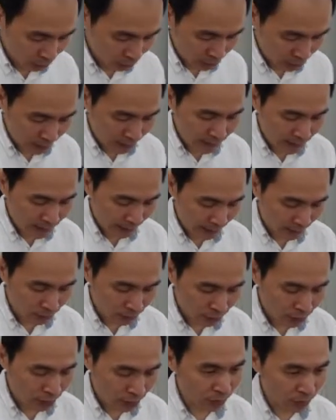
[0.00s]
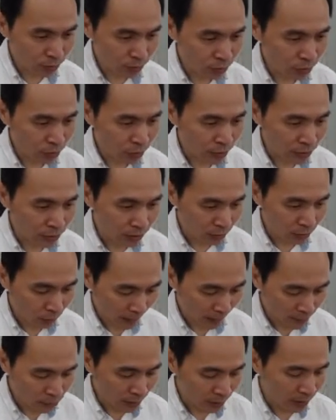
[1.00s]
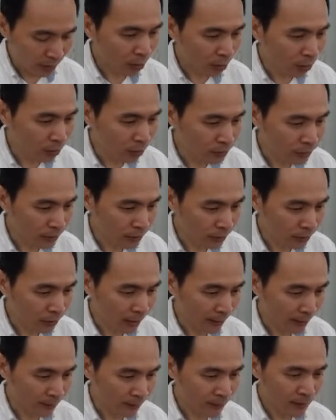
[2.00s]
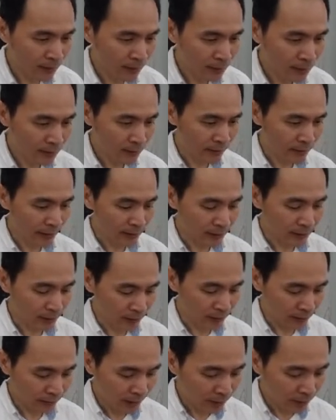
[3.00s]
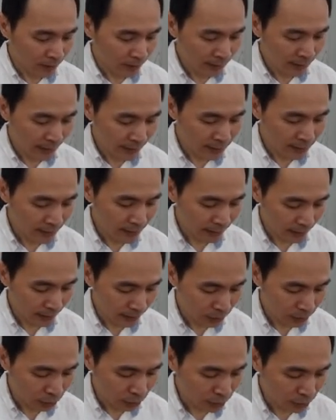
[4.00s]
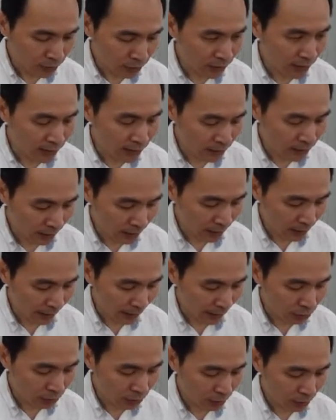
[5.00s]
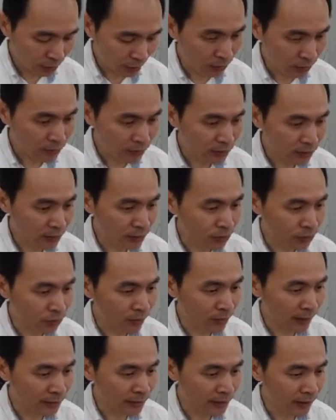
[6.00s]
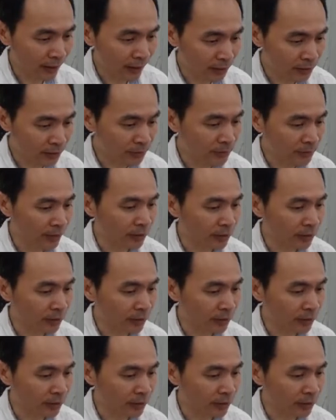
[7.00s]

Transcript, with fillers: 先讲就是，如果你是完全空的话，这样子。那我们刚刚讲的中间这一条就是红色出来这一条，是不是电